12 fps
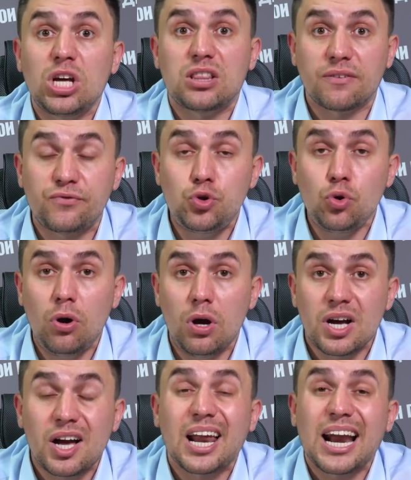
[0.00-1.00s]
Вот это
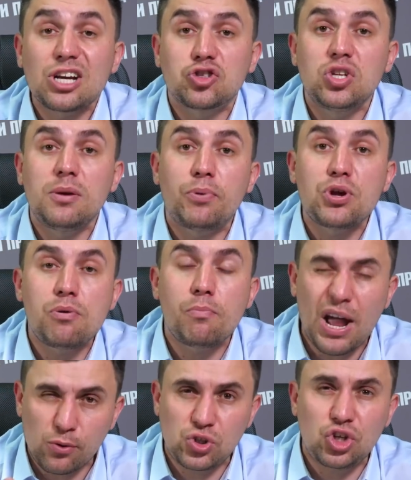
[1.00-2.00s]
все граждане
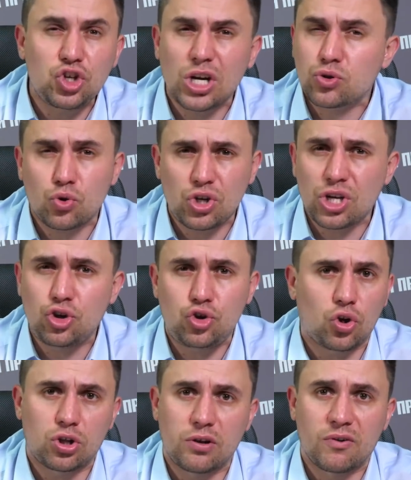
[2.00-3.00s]
понимают сейчас очень
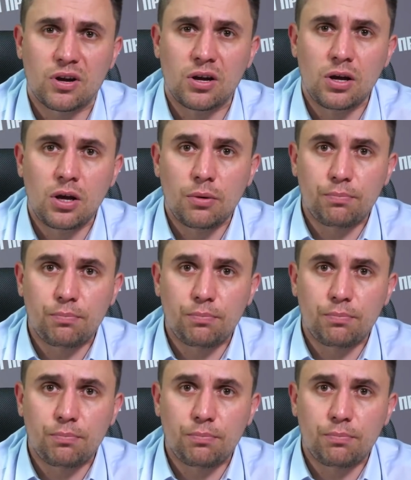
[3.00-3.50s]
отчетливо.